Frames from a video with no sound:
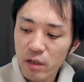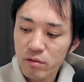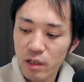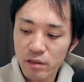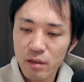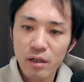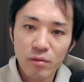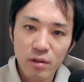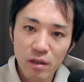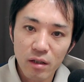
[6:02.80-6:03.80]
イク出さない
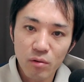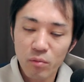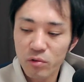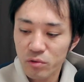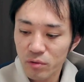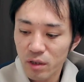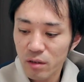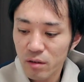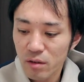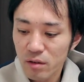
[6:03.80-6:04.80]
のかなと思うんですよ
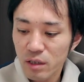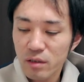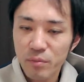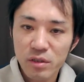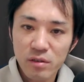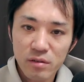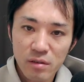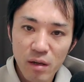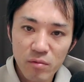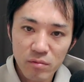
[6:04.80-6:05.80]
ね。だって別に
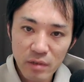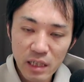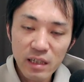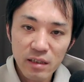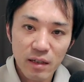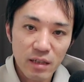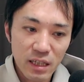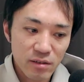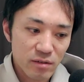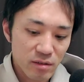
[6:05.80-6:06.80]
多分いい
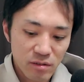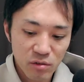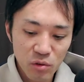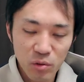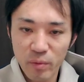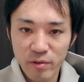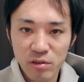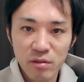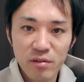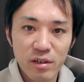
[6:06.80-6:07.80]
やつ作ろうと思えば
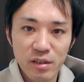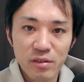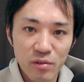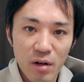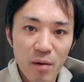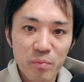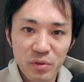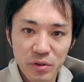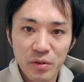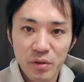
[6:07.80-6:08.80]
作れるはずなんですよ、
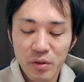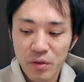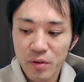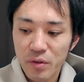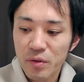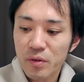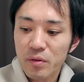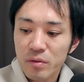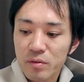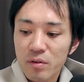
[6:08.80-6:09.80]
アップル。
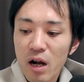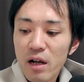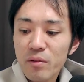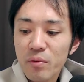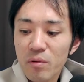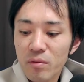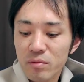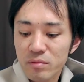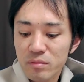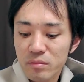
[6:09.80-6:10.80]
うん、
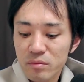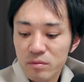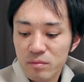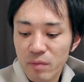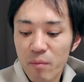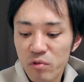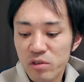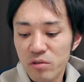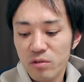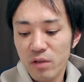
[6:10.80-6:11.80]
iPhone、まあも
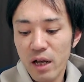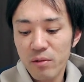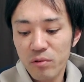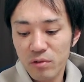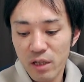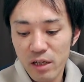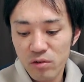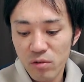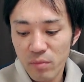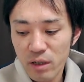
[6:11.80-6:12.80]
ちろんその iPhone の
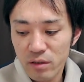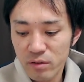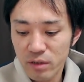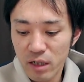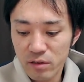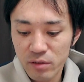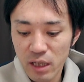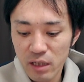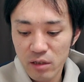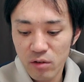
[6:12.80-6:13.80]
内蔵マイクがす
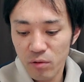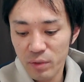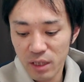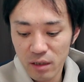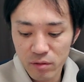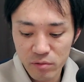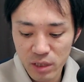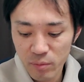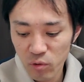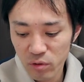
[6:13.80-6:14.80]
げえいいよみたいな売
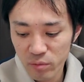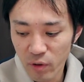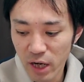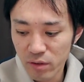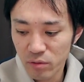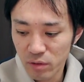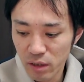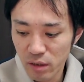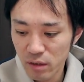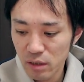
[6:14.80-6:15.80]
り文句もあるの
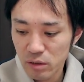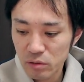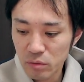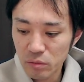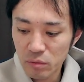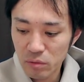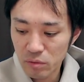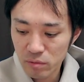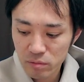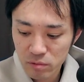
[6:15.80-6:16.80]
で、そ
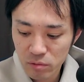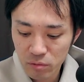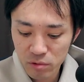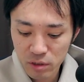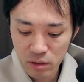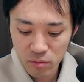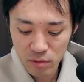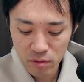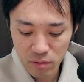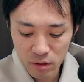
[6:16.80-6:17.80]
の外付けどう
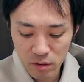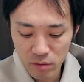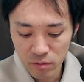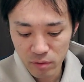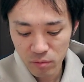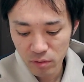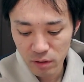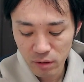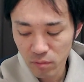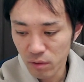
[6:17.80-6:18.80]
なのかっていうのはどう
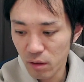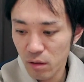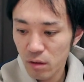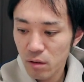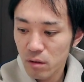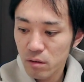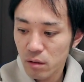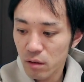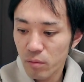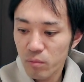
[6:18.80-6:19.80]
なんだろうな。
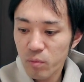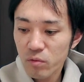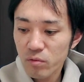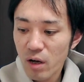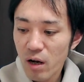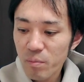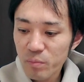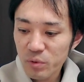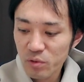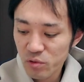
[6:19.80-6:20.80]
ただ僕は
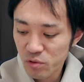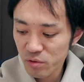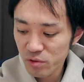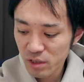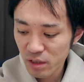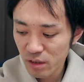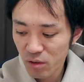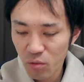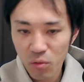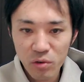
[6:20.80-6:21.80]
アップルの純正で
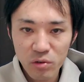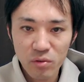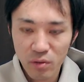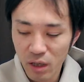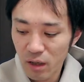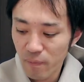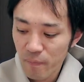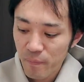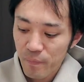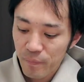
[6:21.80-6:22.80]
こういうのが
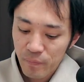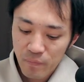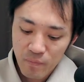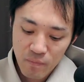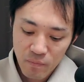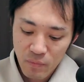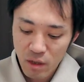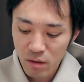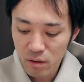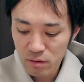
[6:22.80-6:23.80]

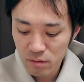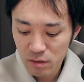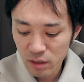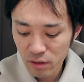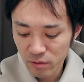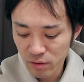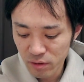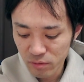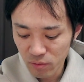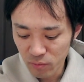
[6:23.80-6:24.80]
なんか出てく
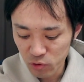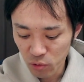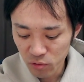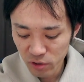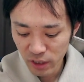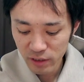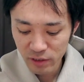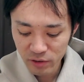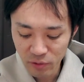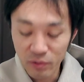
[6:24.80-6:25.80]
れるともう即買い
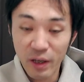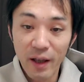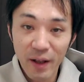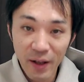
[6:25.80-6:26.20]
ですけどね